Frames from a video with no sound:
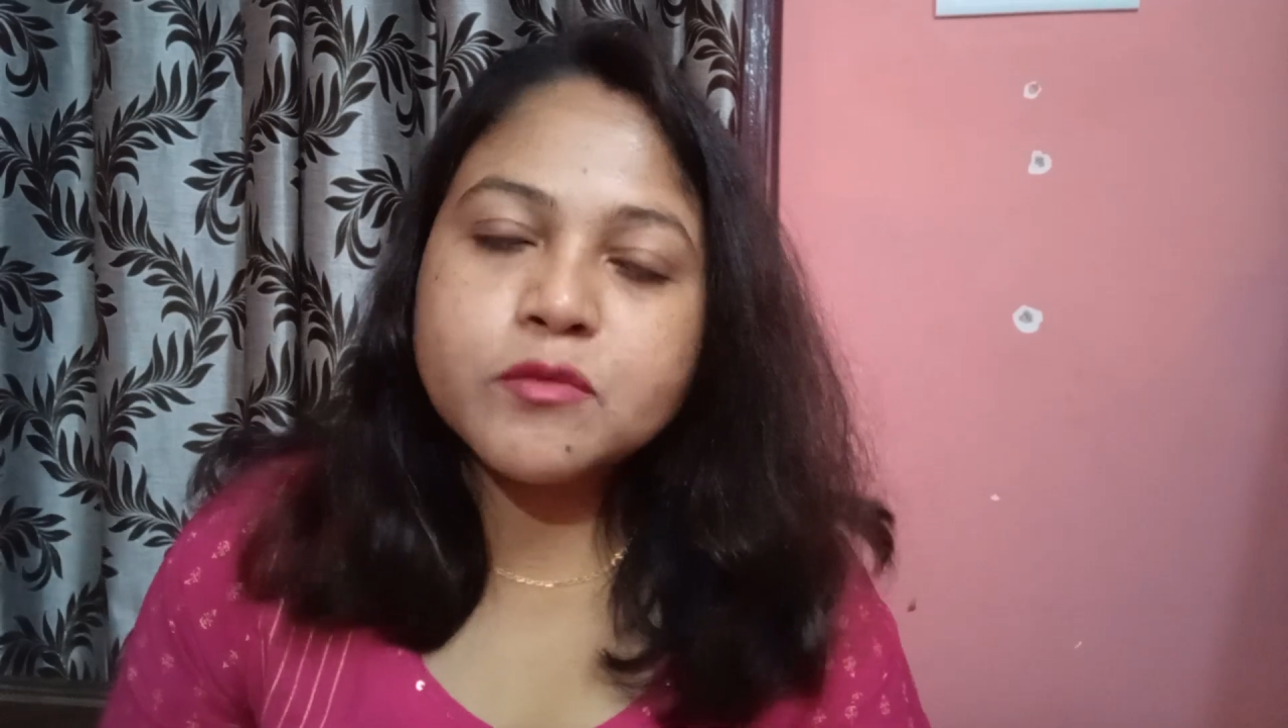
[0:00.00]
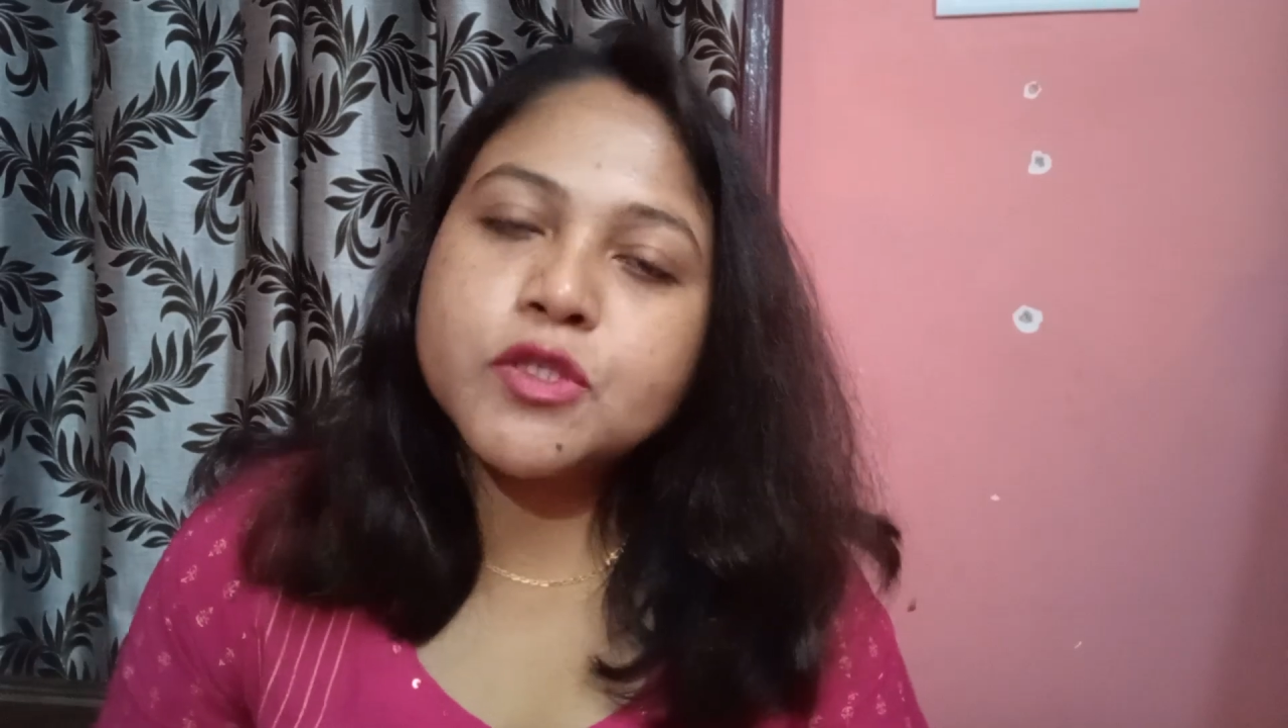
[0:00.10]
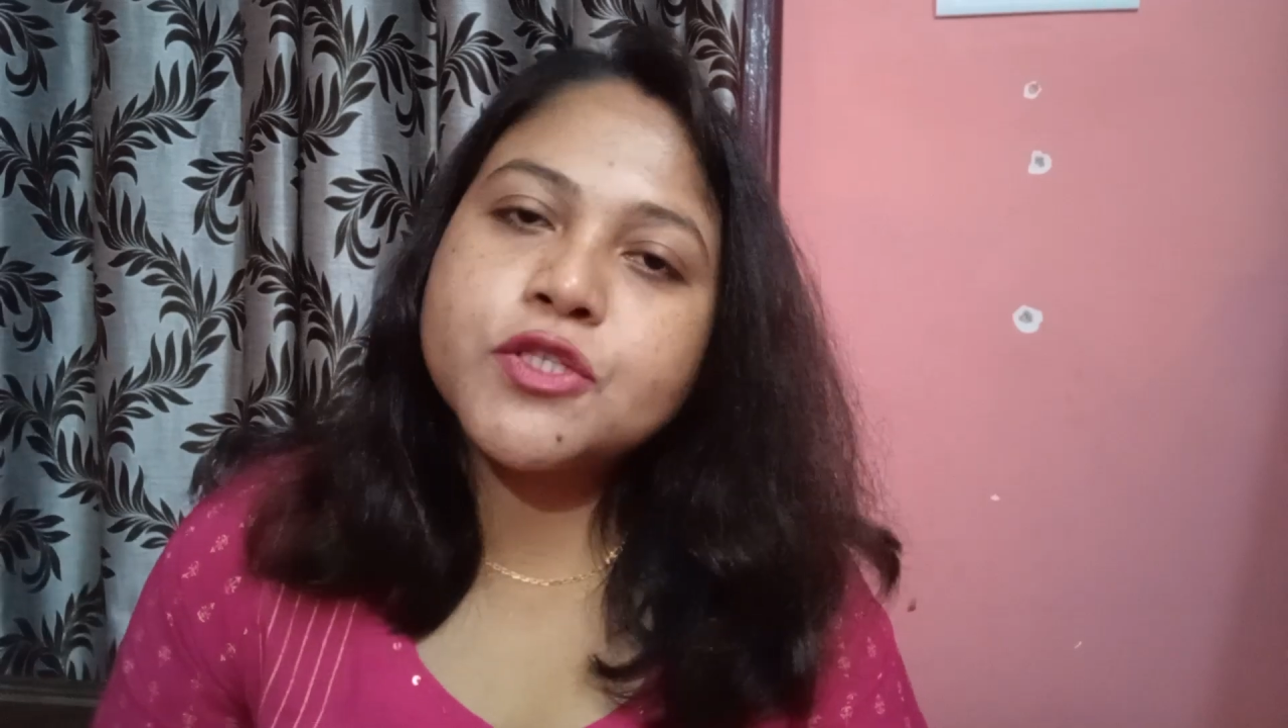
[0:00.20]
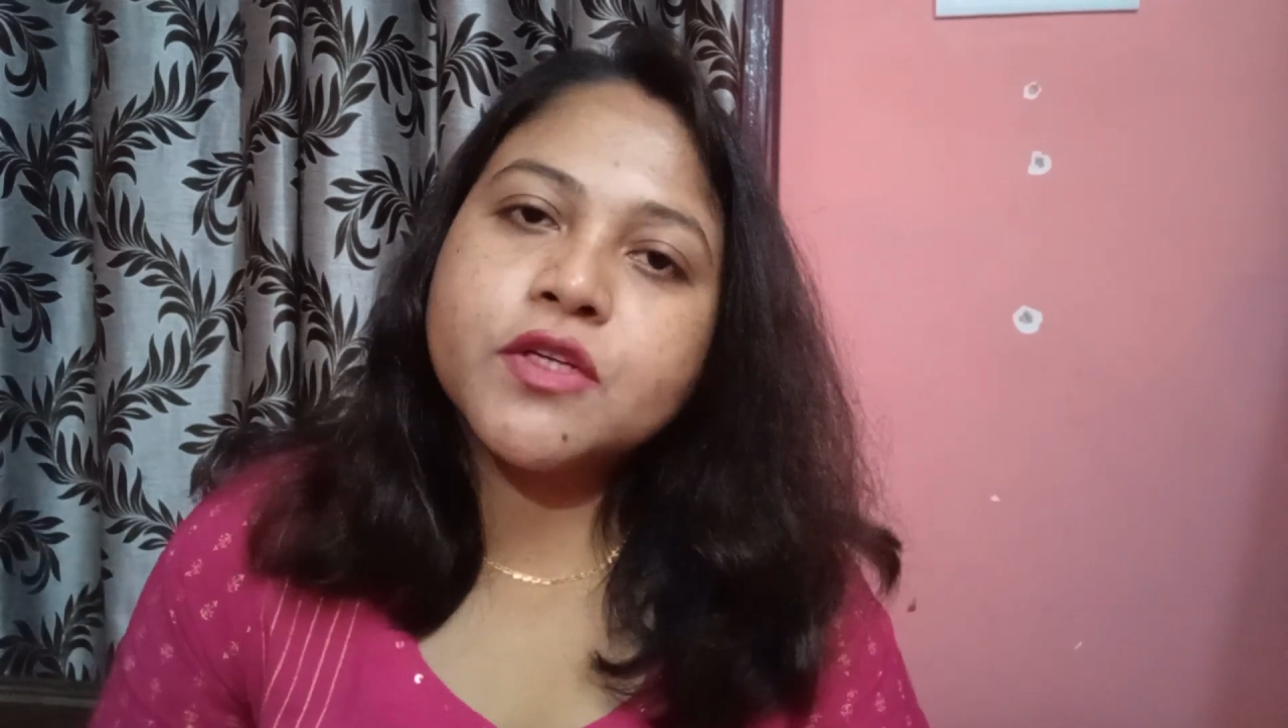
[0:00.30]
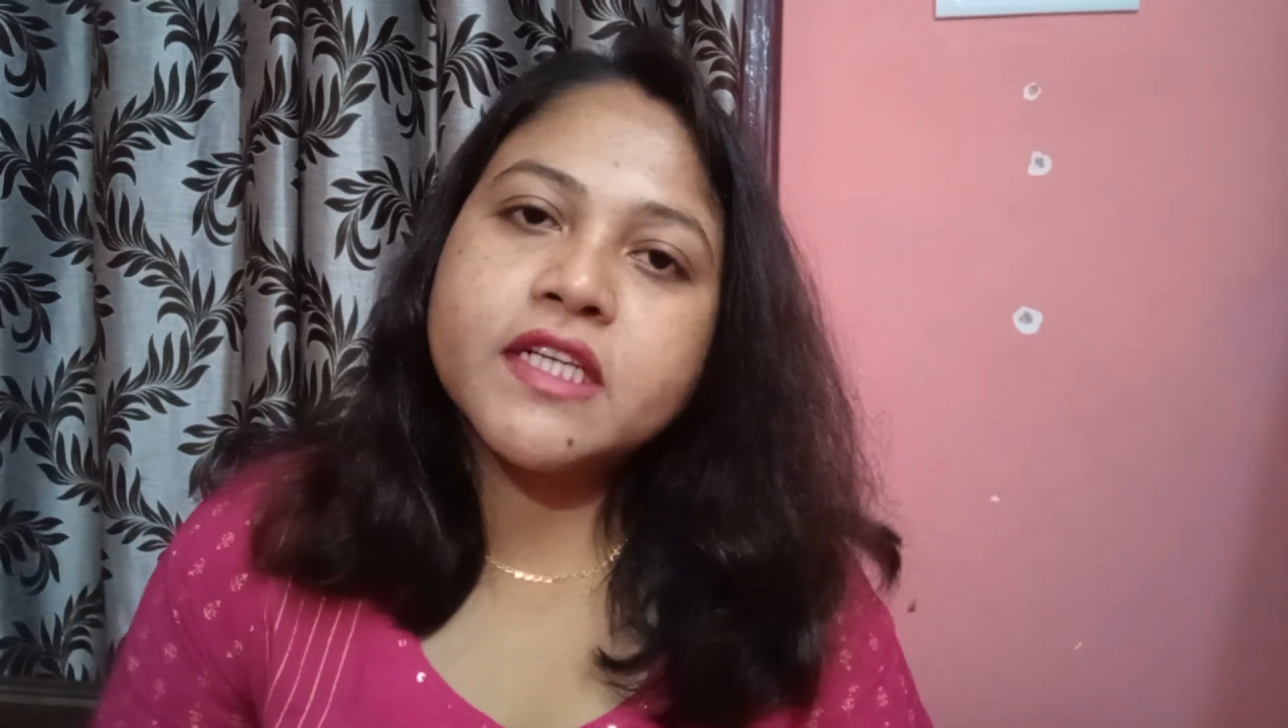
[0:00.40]
এই
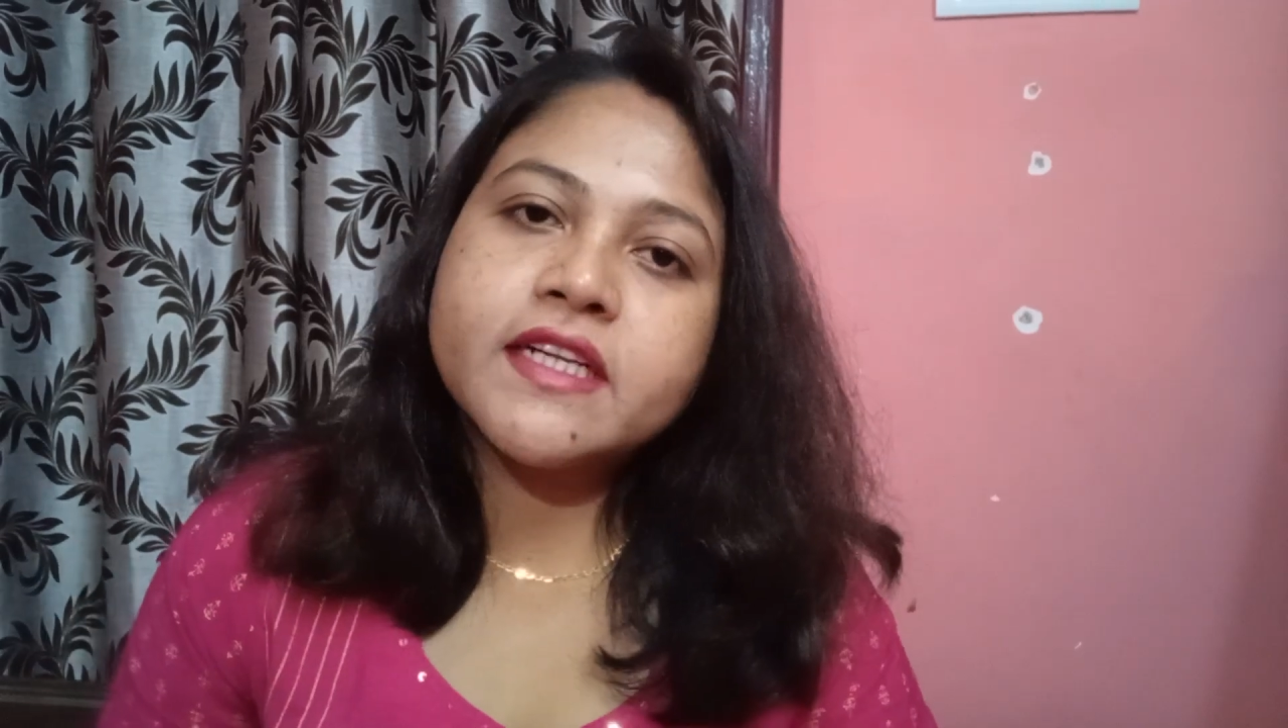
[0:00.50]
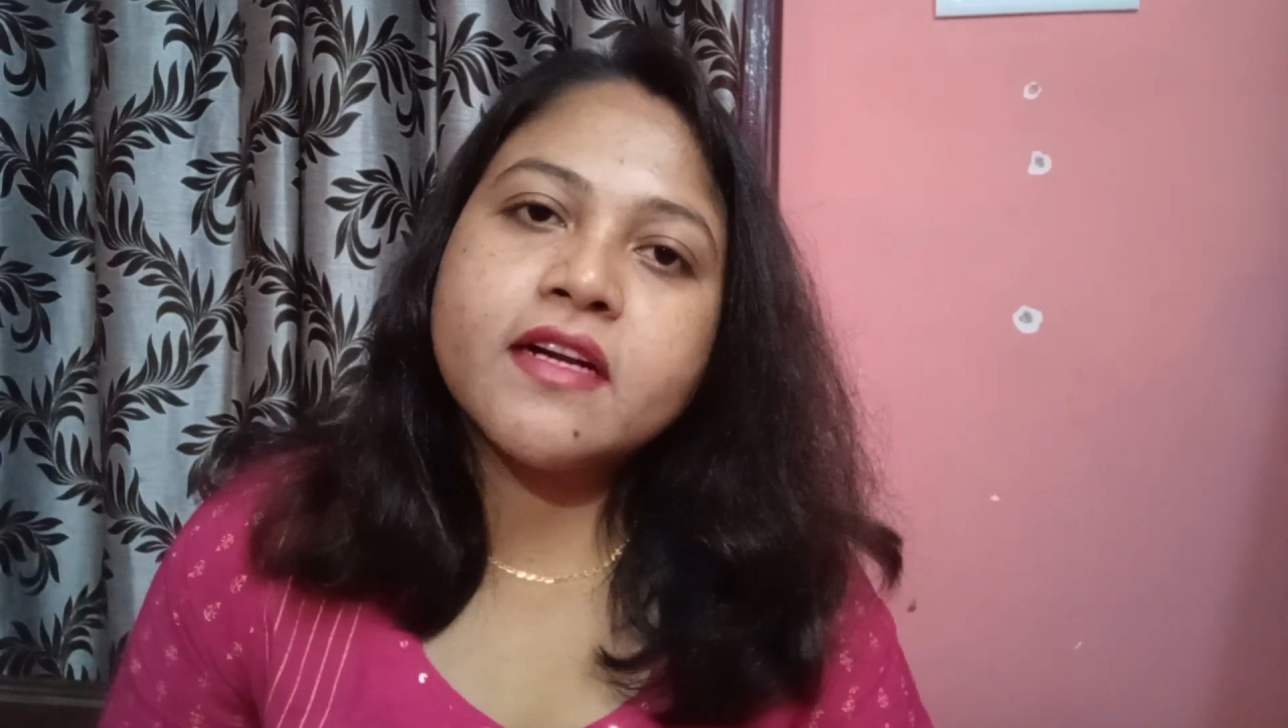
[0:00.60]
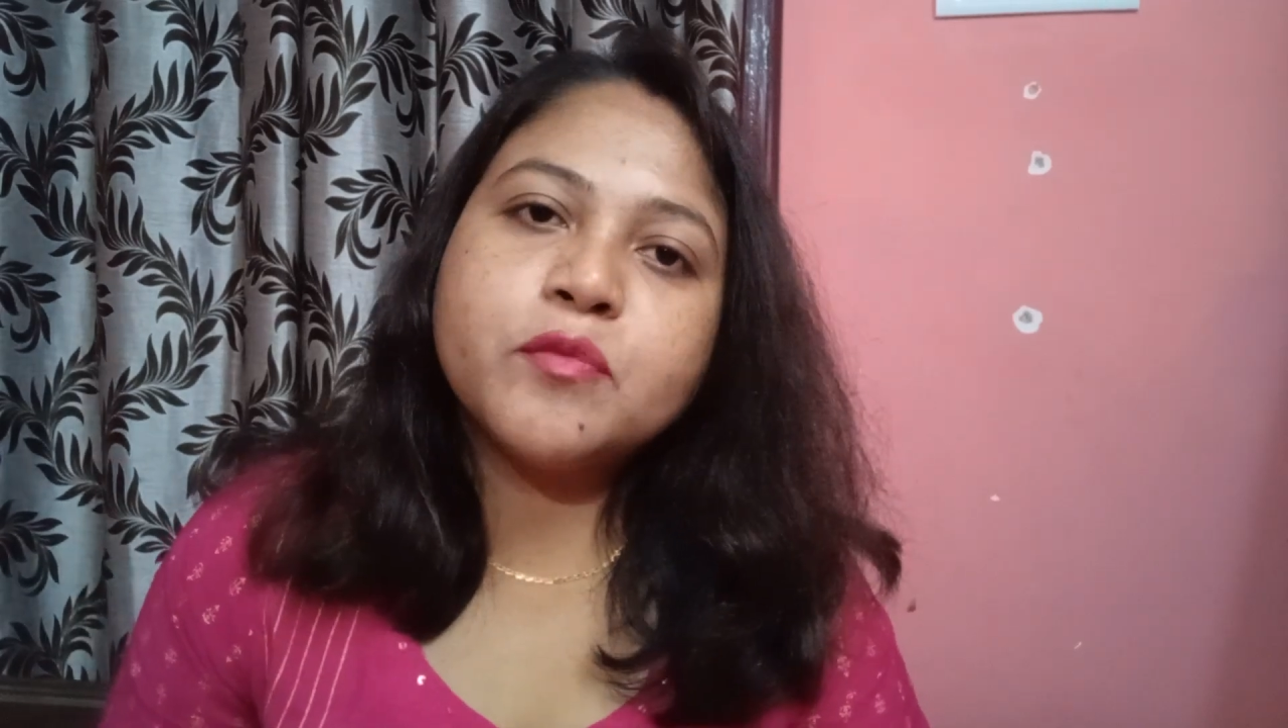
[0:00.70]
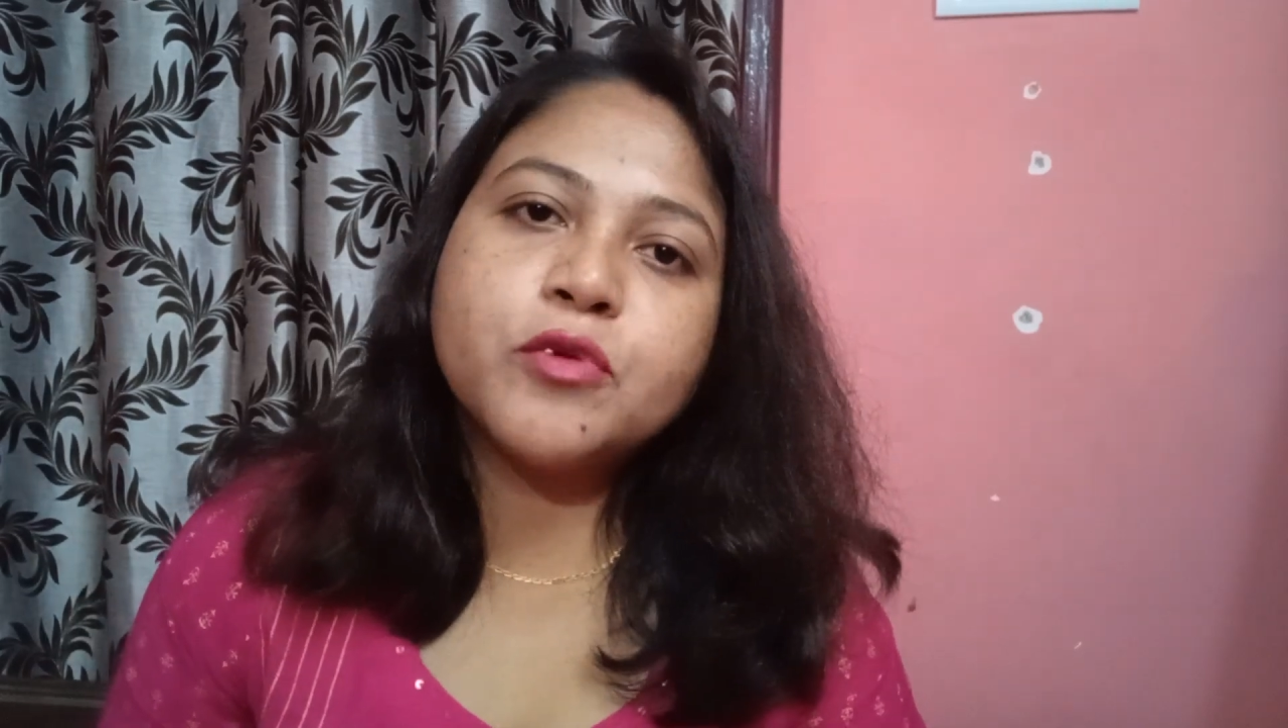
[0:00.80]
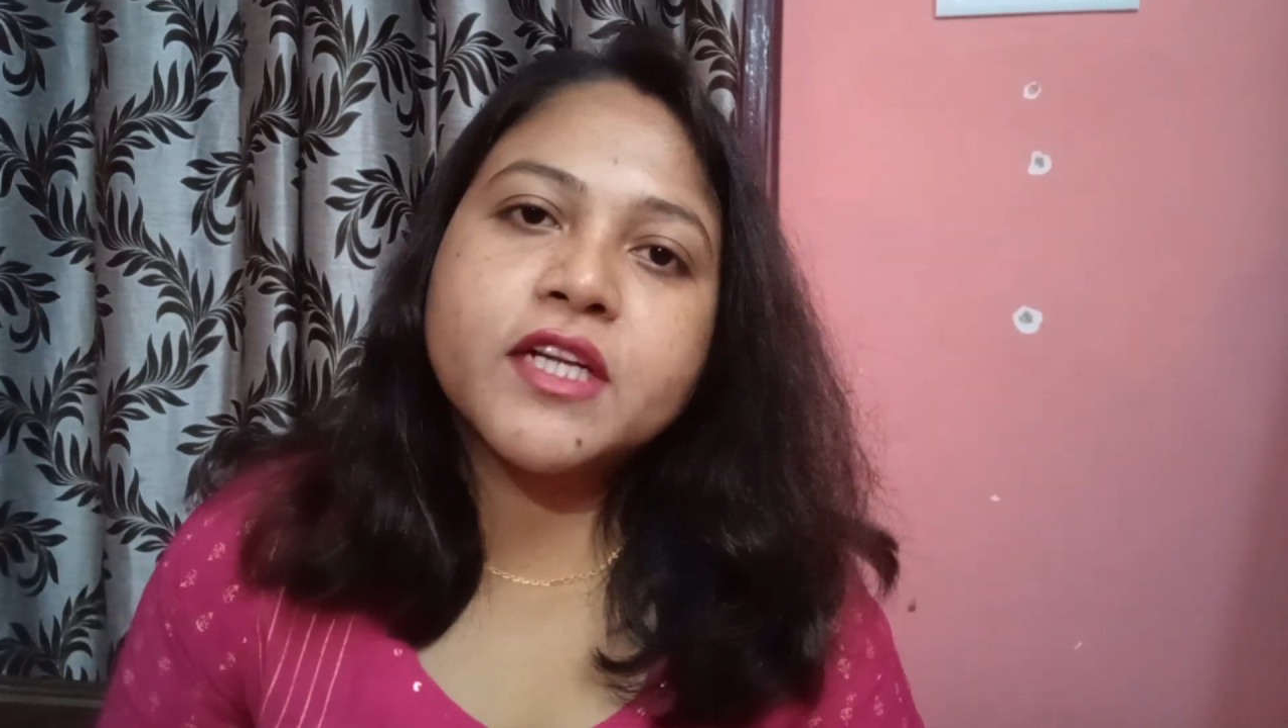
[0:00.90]
বছর এটার